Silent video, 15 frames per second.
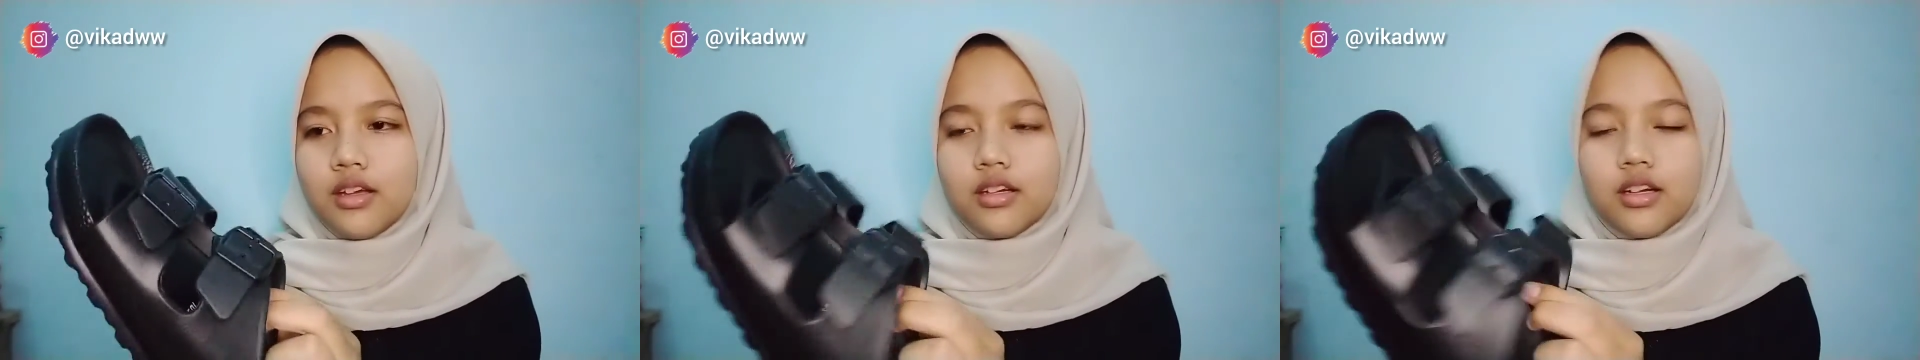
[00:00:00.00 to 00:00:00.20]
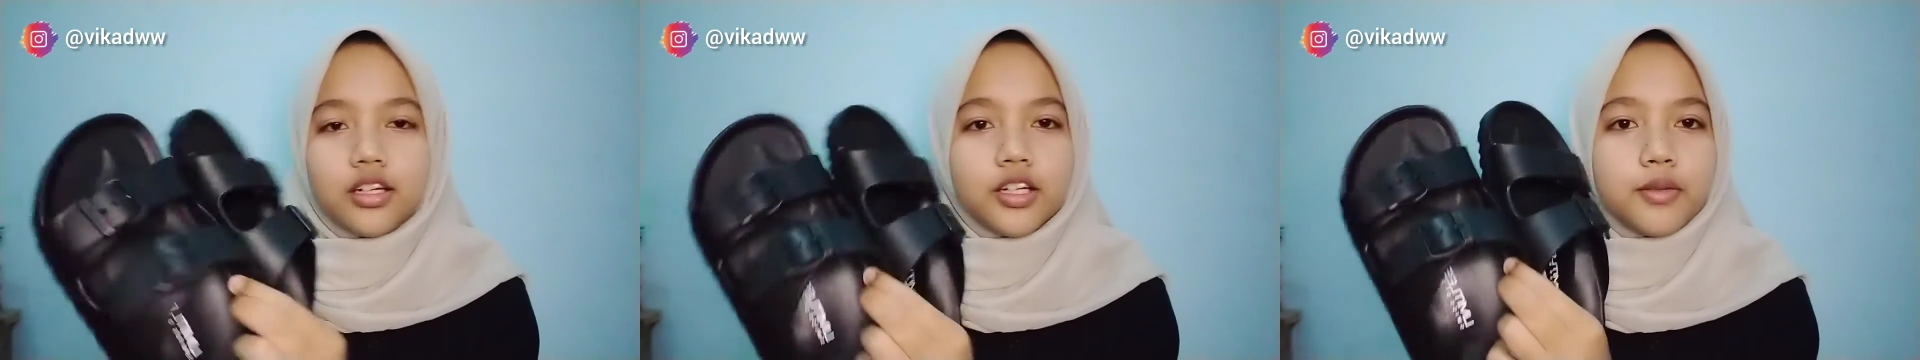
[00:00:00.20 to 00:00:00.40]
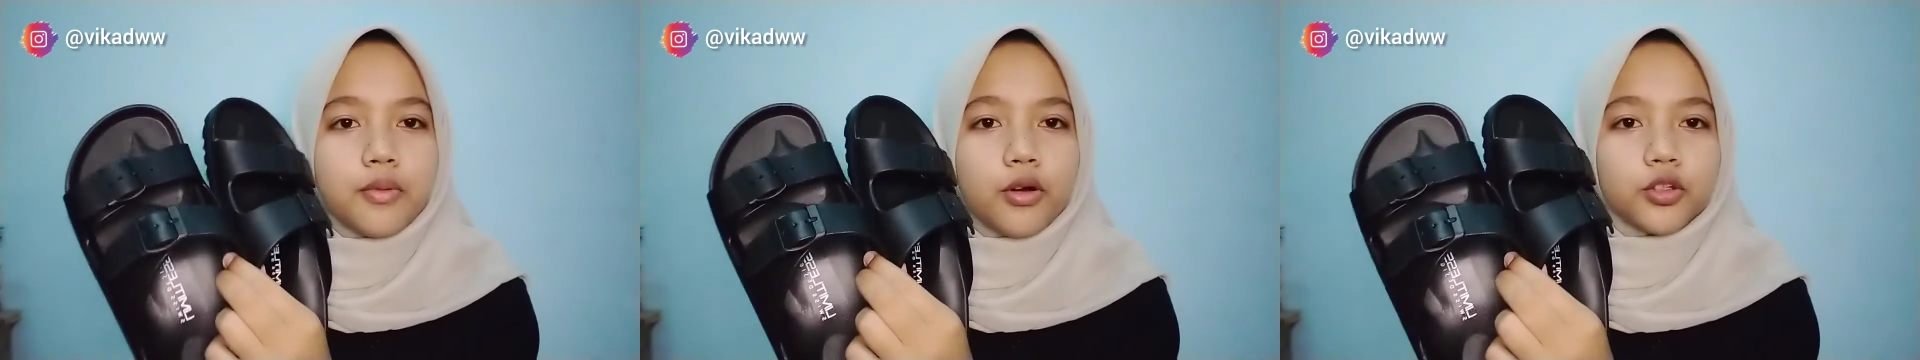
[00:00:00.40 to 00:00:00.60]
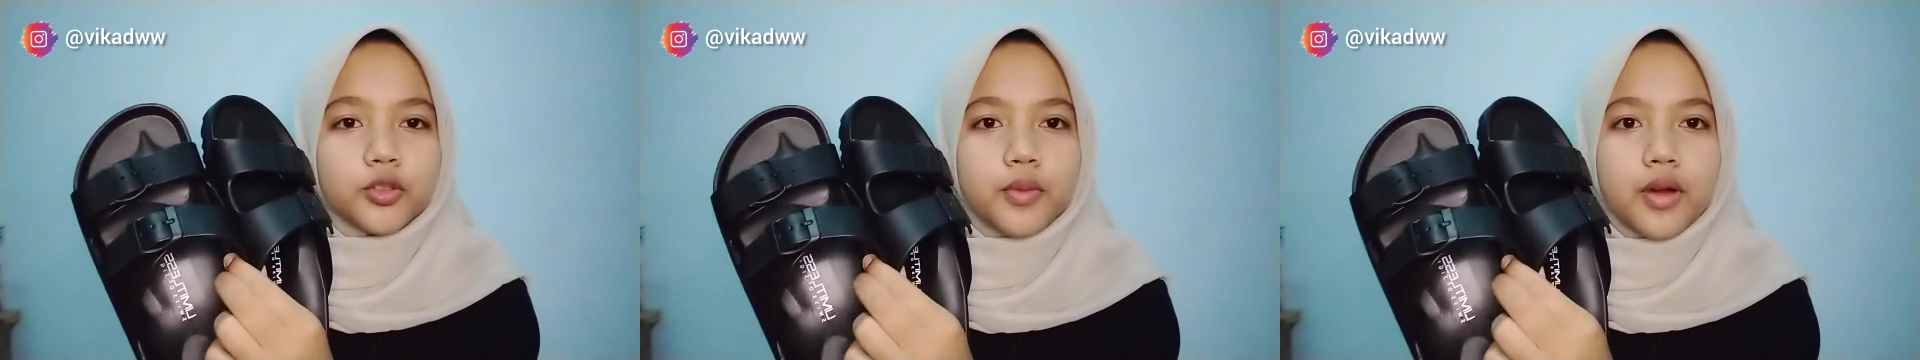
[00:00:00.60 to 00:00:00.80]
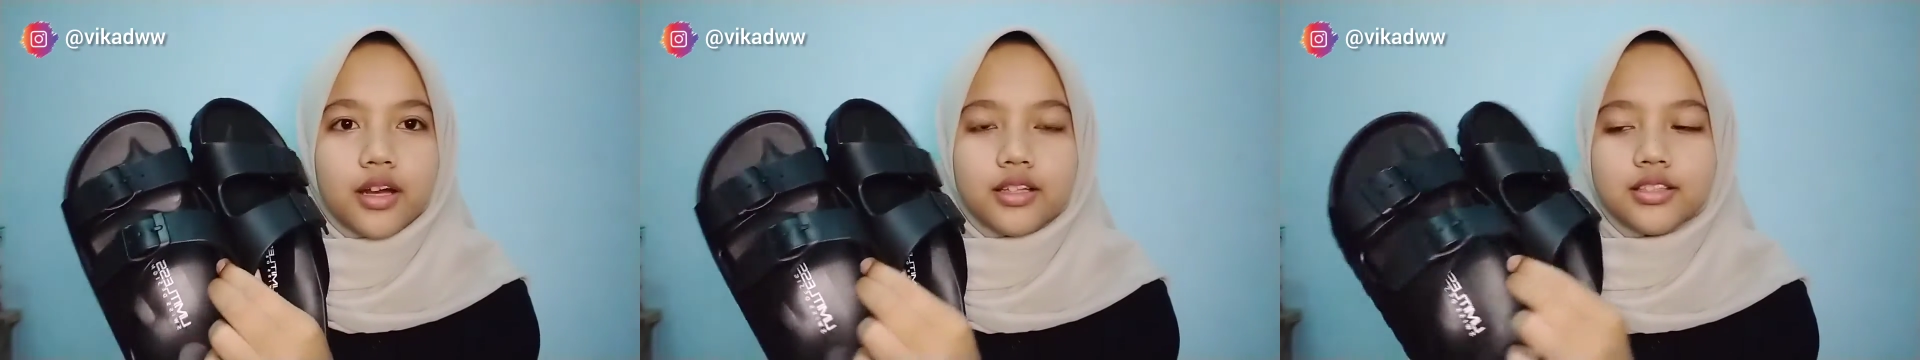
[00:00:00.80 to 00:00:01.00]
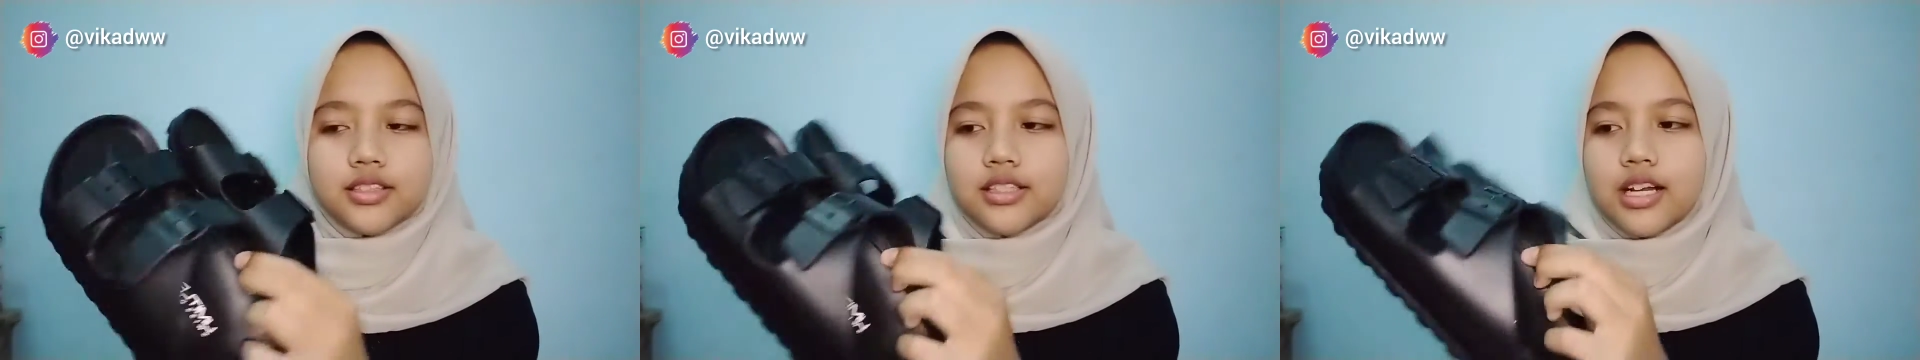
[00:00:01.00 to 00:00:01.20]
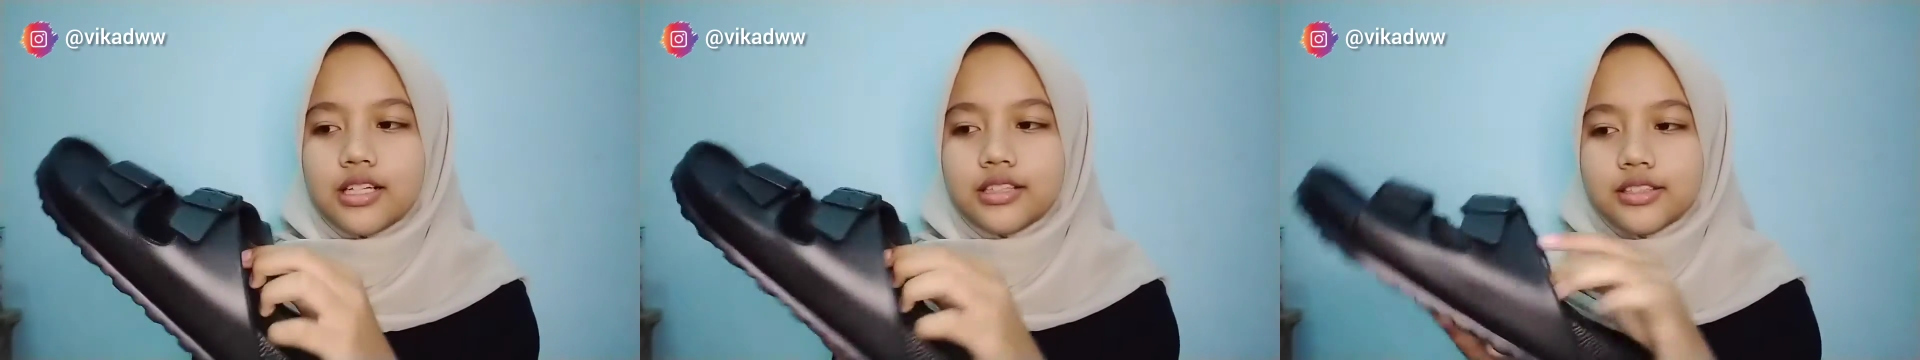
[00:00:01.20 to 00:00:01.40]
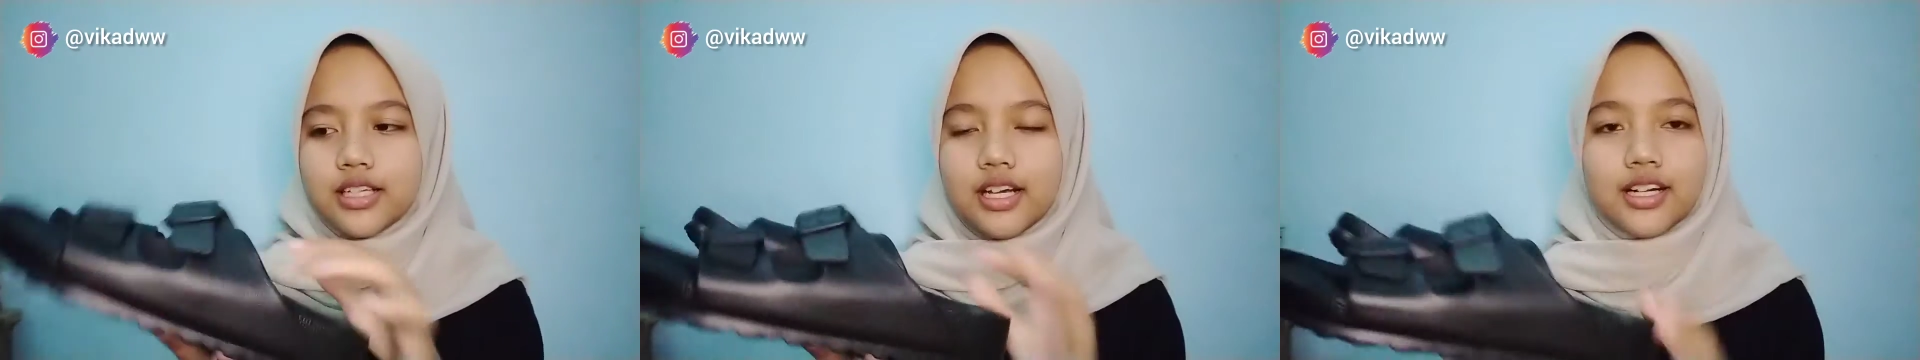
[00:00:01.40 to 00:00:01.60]
dan ini bagus banget
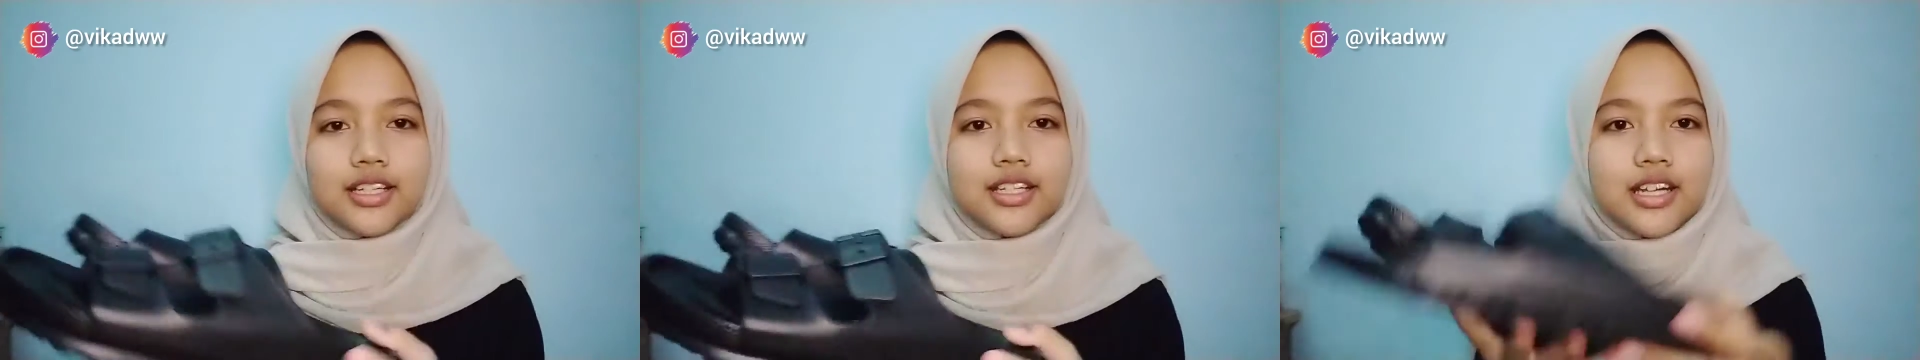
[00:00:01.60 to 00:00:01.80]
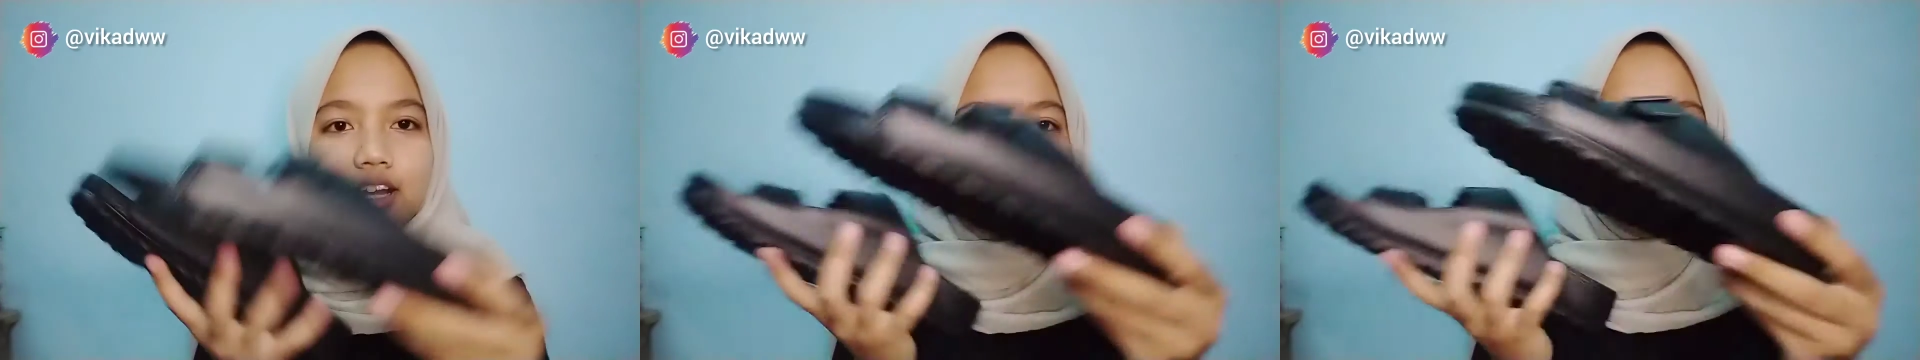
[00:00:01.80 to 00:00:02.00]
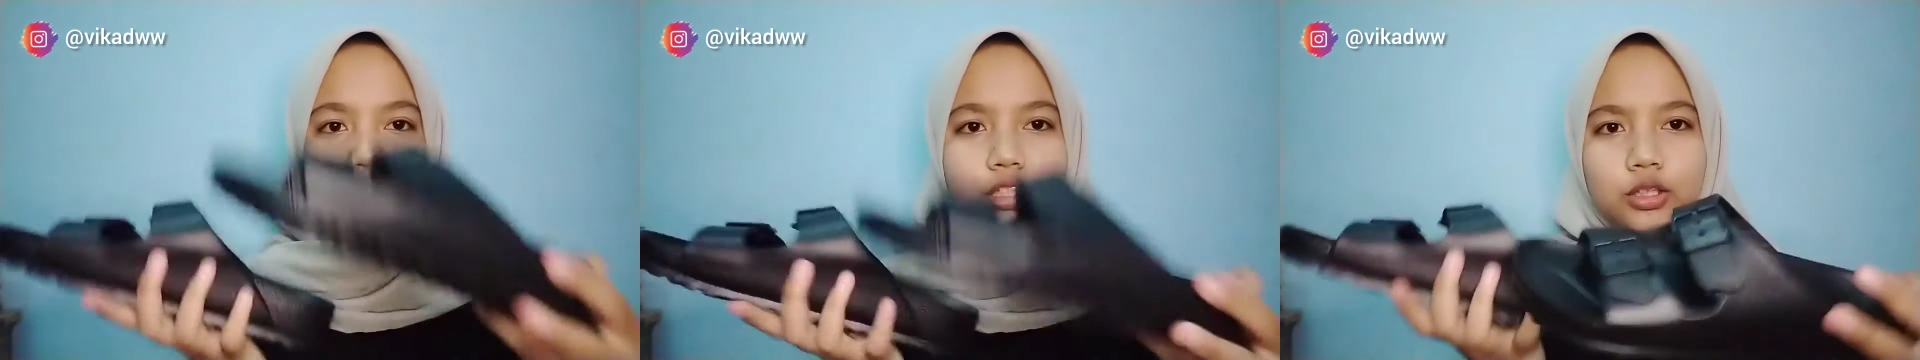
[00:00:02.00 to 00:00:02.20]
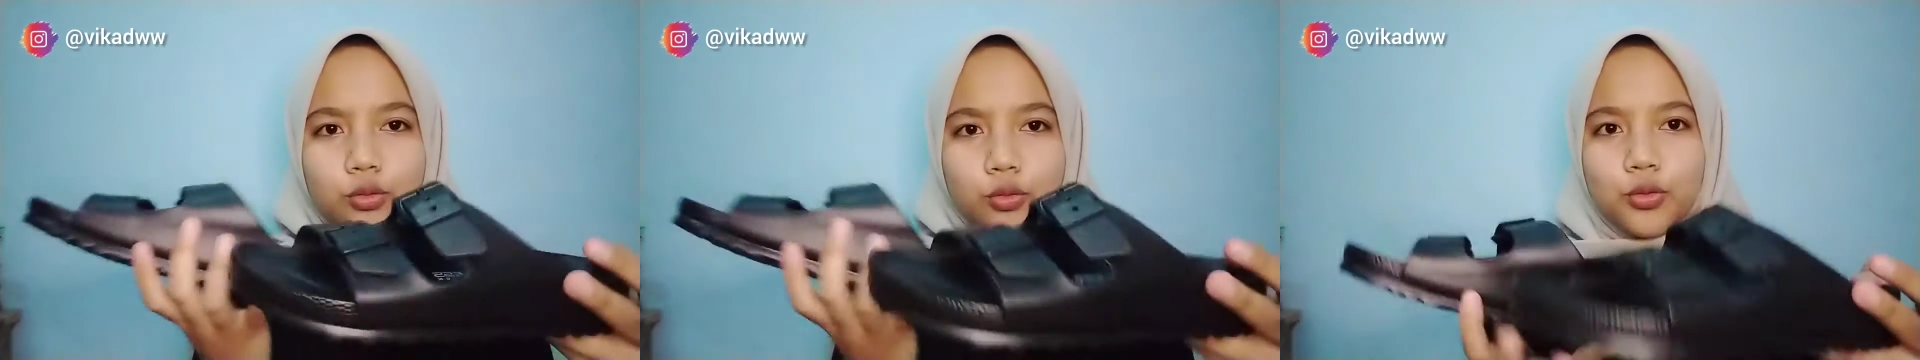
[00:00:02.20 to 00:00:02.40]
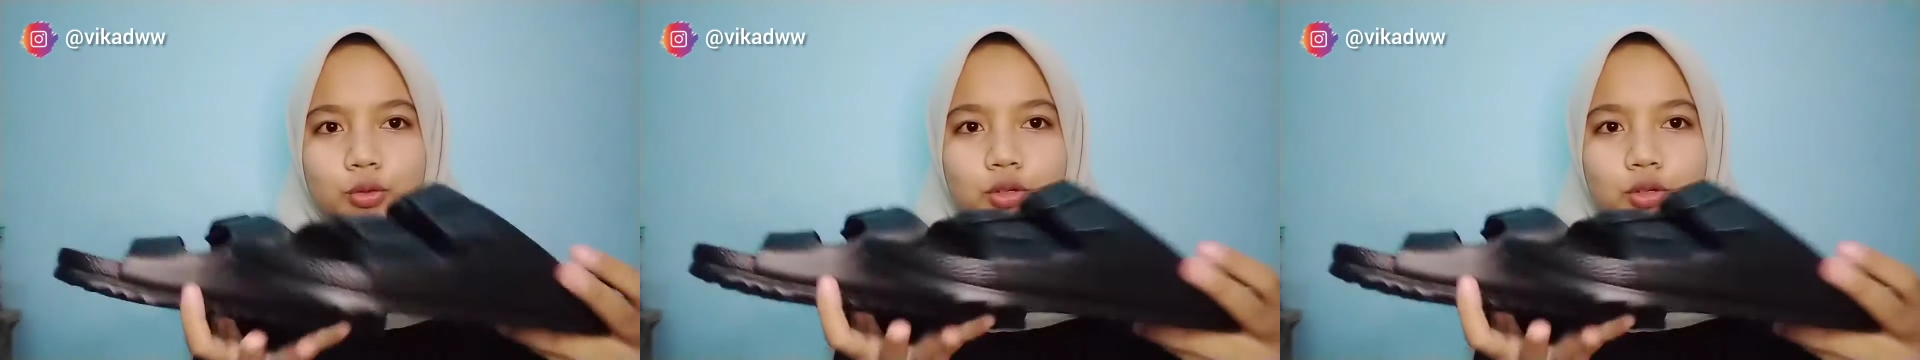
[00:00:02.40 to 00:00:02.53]
sendalnya ringan gitu